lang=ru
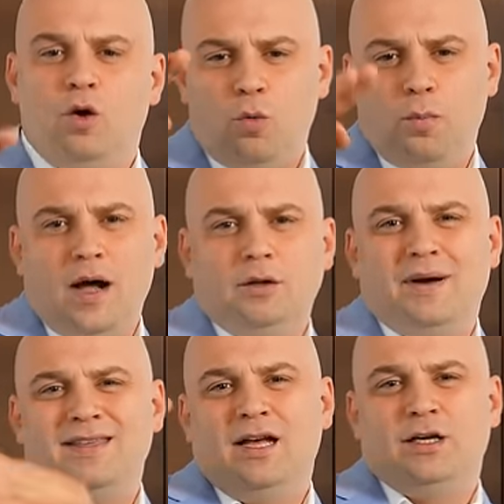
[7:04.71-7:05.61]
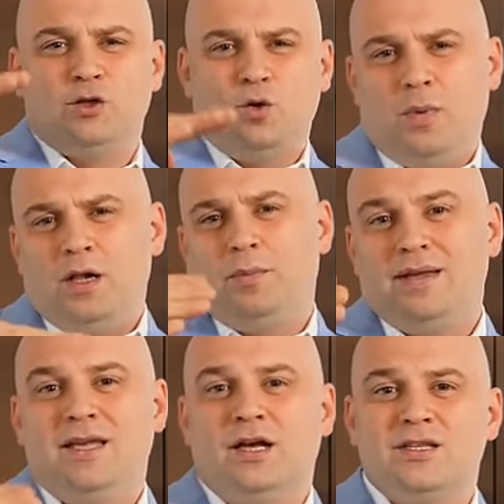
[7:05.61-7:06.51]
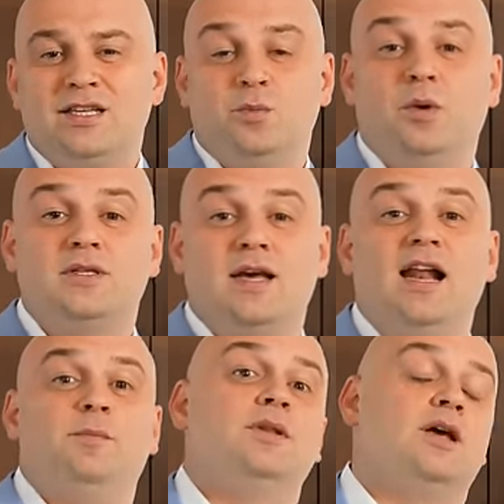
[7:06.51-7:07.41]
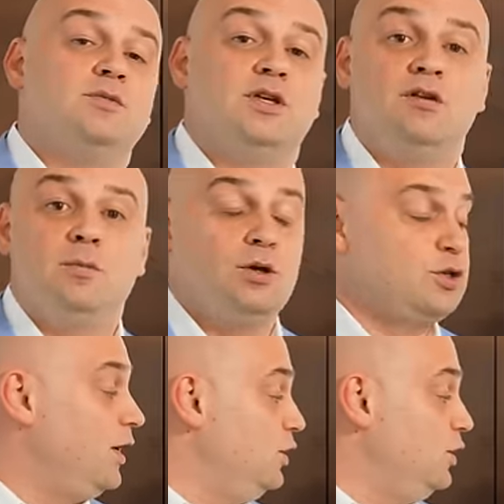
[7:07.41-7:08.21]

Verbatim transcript: Упал, поднялся, упал, поднялся, скальпингом занимаются.